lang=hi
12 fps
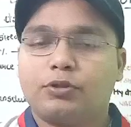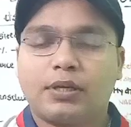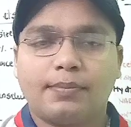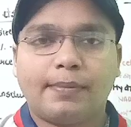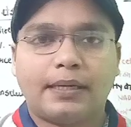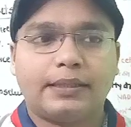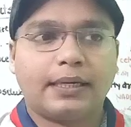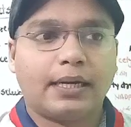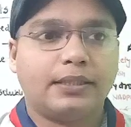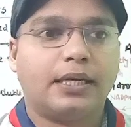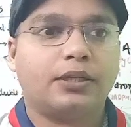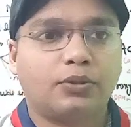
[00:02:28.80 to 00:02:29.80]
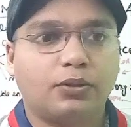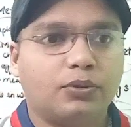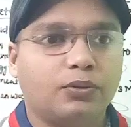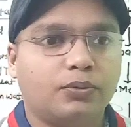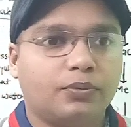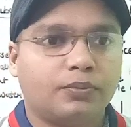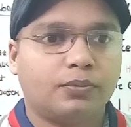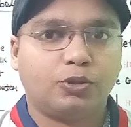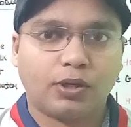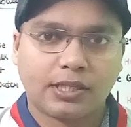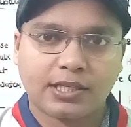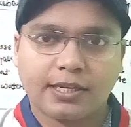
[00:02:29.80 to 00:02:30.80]
उसके बाद देखा जाए तो
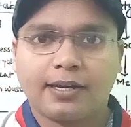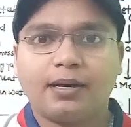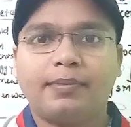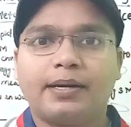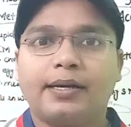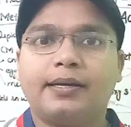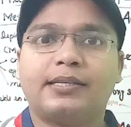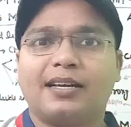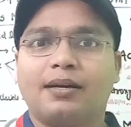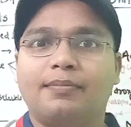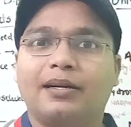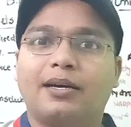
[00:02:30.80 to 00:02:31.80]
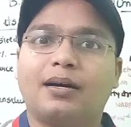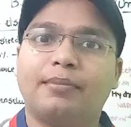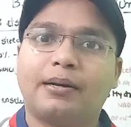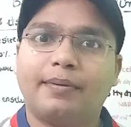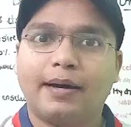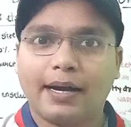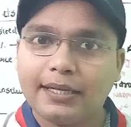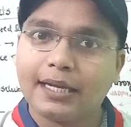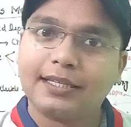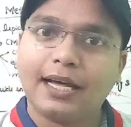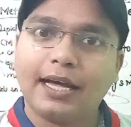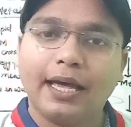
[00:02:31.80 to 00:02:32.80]
जो रस के कमर है रस के कमर कमर बाहर आ
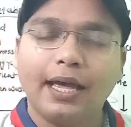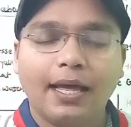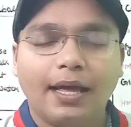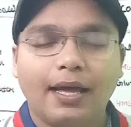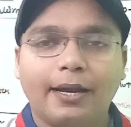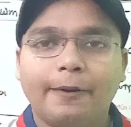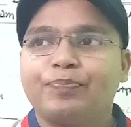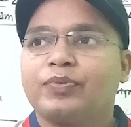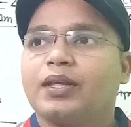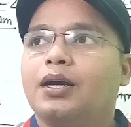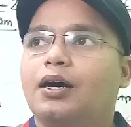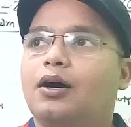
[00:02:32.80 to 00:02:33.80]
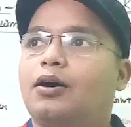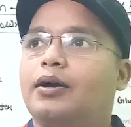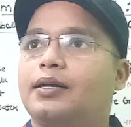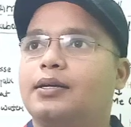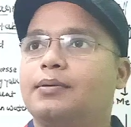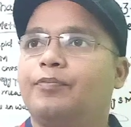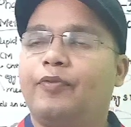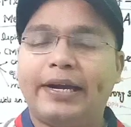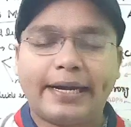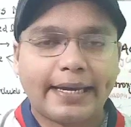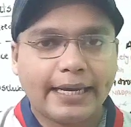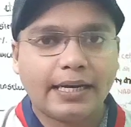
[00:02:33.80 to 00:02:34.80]
जाता है है ना और
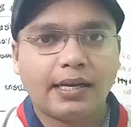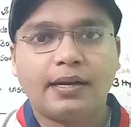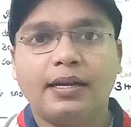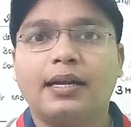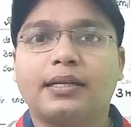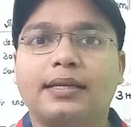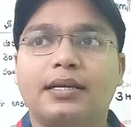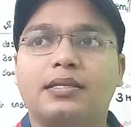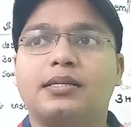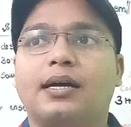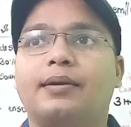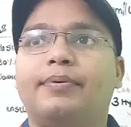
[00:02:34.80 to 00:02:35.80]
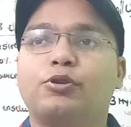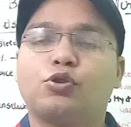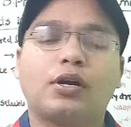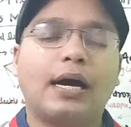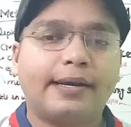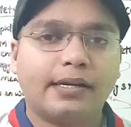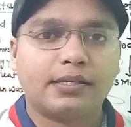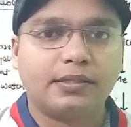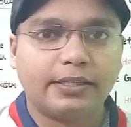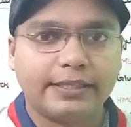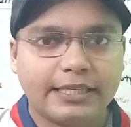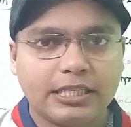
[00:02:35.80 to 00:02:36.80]
वेट गेन करने लगता है इंसान फिर उसको कार्डियक्स
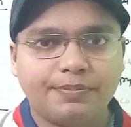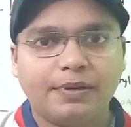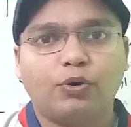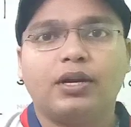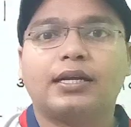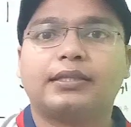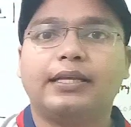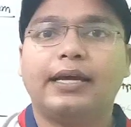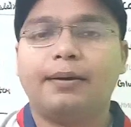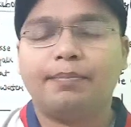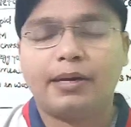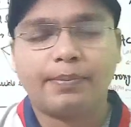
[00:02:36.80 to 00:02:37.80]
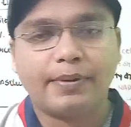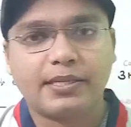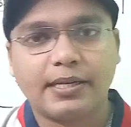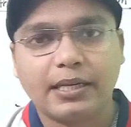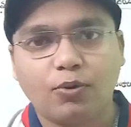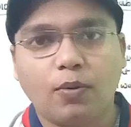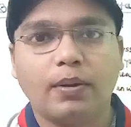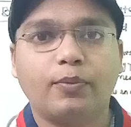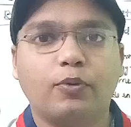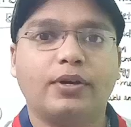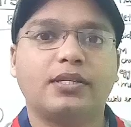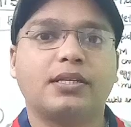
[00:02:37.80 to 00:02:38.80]
डिजीज भी होने लगती है ब्लड प्रेशर की प्रॉब्लम
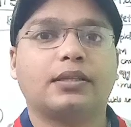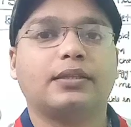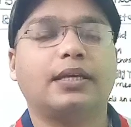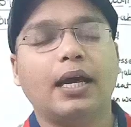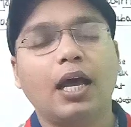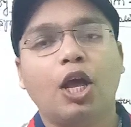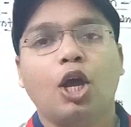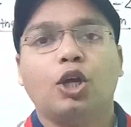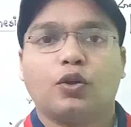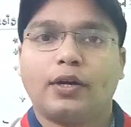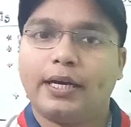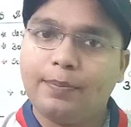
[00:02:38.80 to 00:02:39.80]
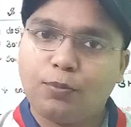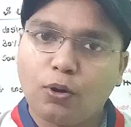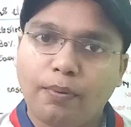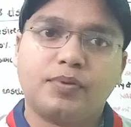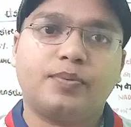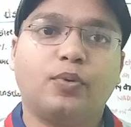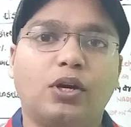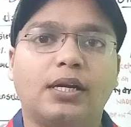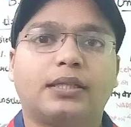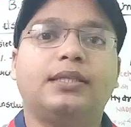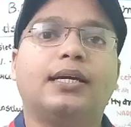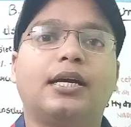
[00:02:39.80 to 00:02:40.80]
होने लगती है तो कई प्रॉब्लम्स भी होने
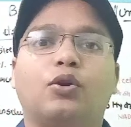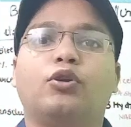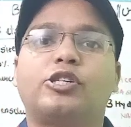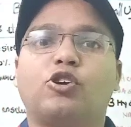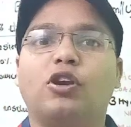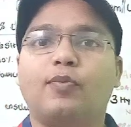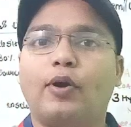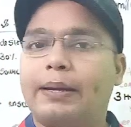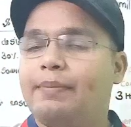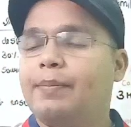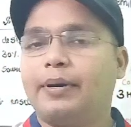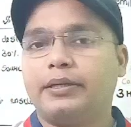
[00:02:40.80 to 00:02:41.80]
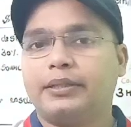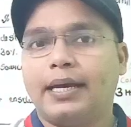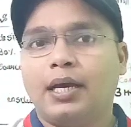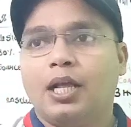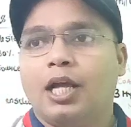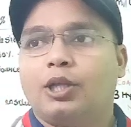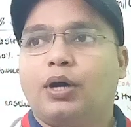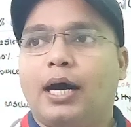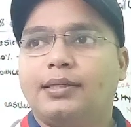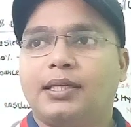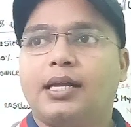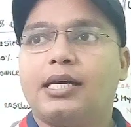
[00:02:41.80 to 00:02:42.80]
लगती है अगर कोलेस्ट्रॉल बॉडी में बढ़ जाए तो
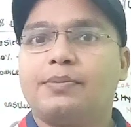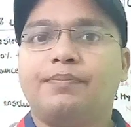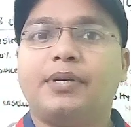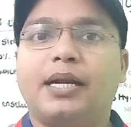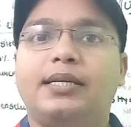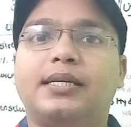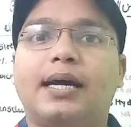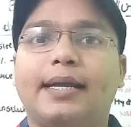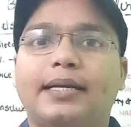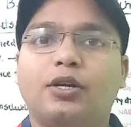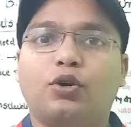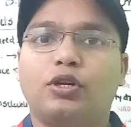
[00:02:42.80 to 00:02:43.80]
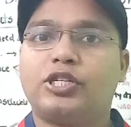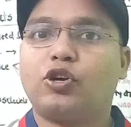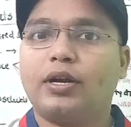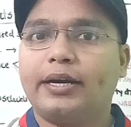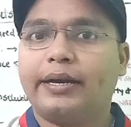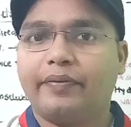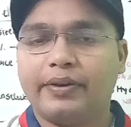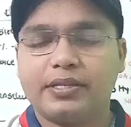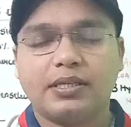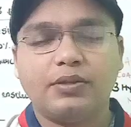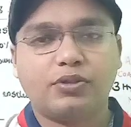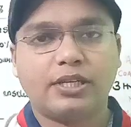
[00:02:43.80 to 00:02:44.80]
आज की क्लास में हम जानने जा रहे हैं कि कोलेस्ट्रॉल का
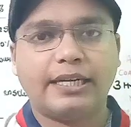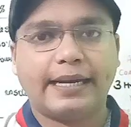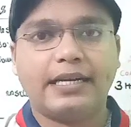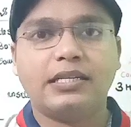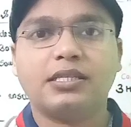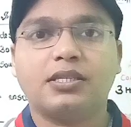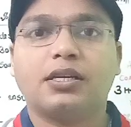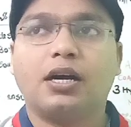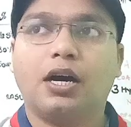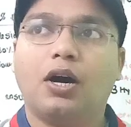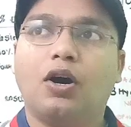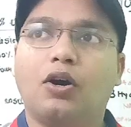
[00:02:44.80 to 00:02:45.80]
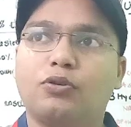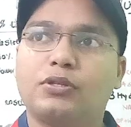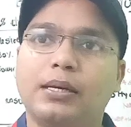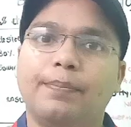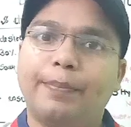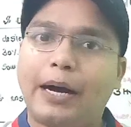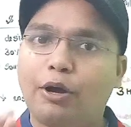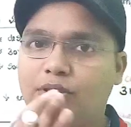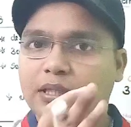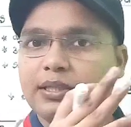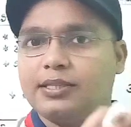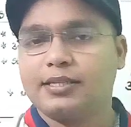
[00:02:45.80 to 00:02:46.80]
डेफिनेशन उसकी डिटेल्स और उसके
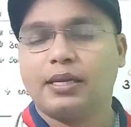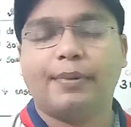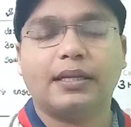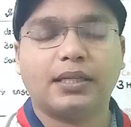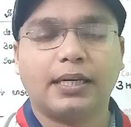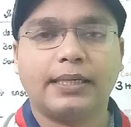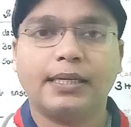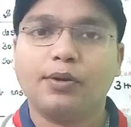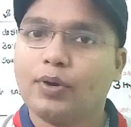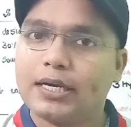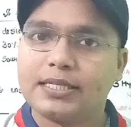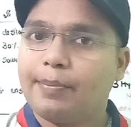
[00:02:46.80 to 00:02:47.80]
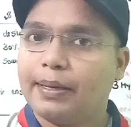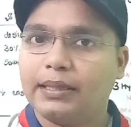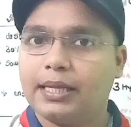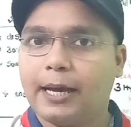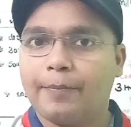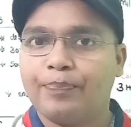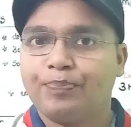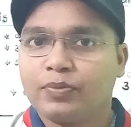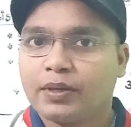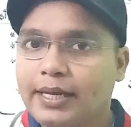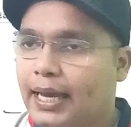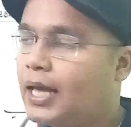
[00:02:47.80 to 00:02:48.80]
बायोसिंथेसिस की बात करेंगे कि वो कैसे बनता है
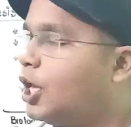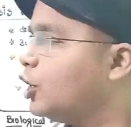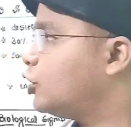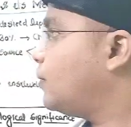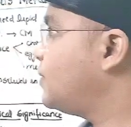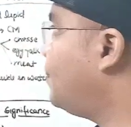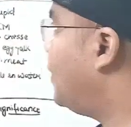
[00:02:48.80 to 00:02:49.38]
ठीक है तो सबसे